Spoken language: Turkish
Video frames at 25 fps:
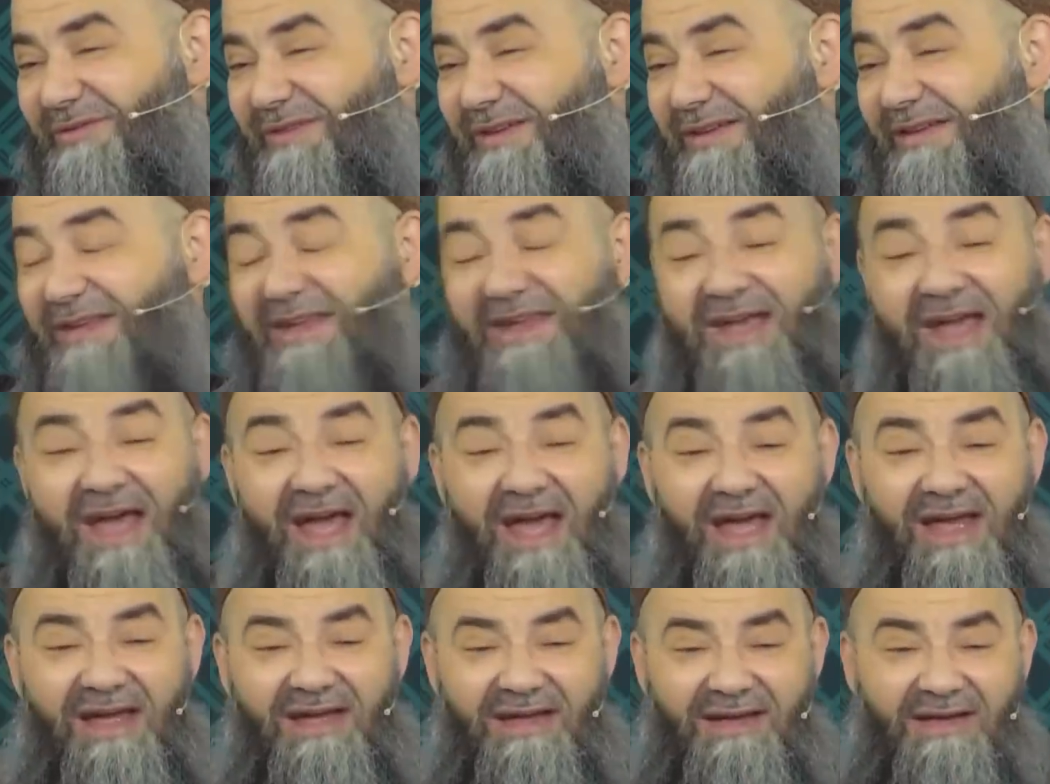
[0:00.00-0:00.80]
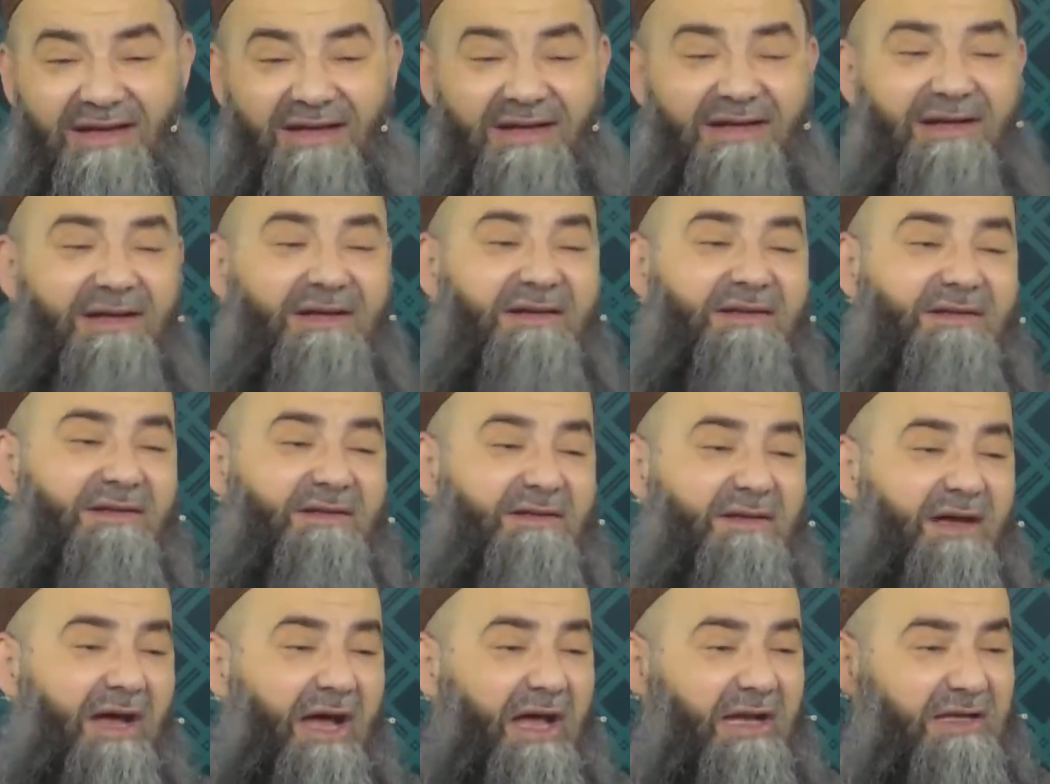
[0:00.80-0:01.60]
Niye?
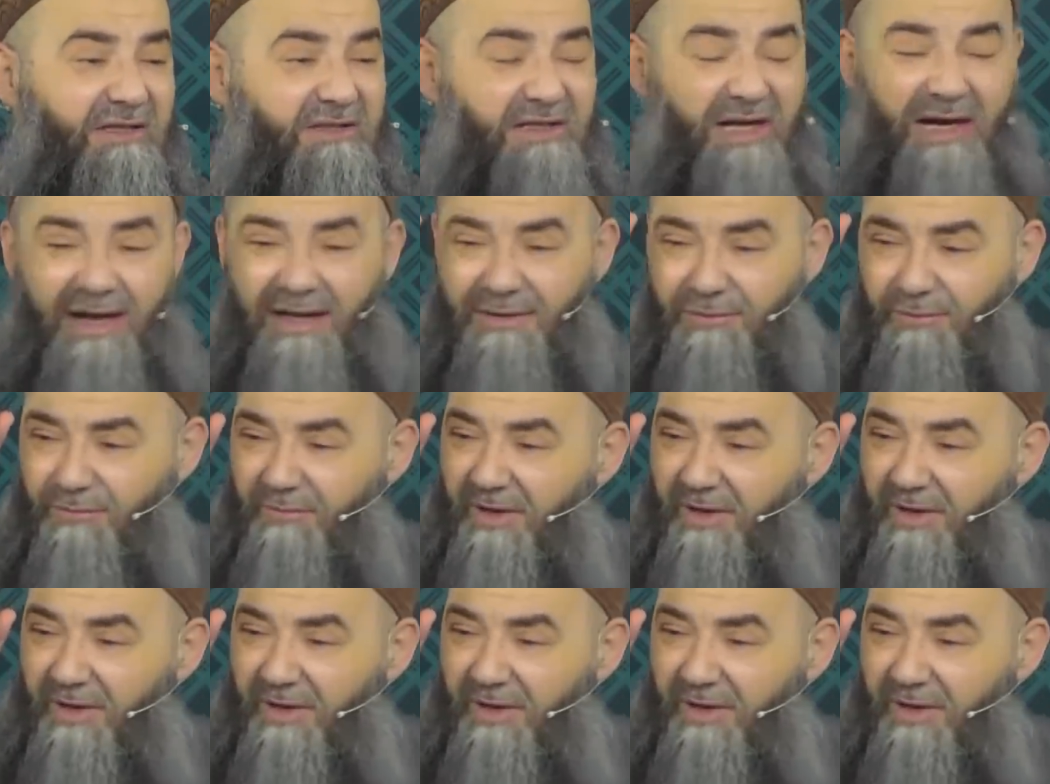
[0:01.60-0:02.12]
El cihad